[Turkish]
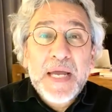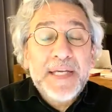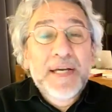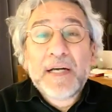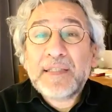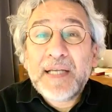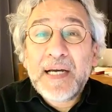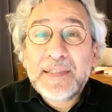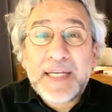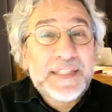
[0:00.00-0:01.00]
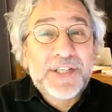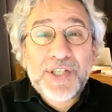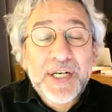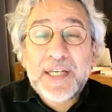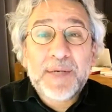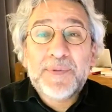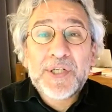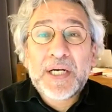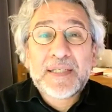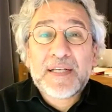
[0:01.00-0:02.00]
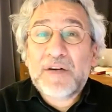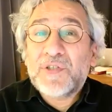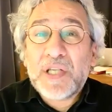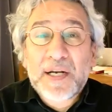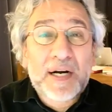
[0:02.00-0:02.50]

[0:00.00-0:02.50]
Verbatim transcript: Yargıda tetikçilik yapacak savcılar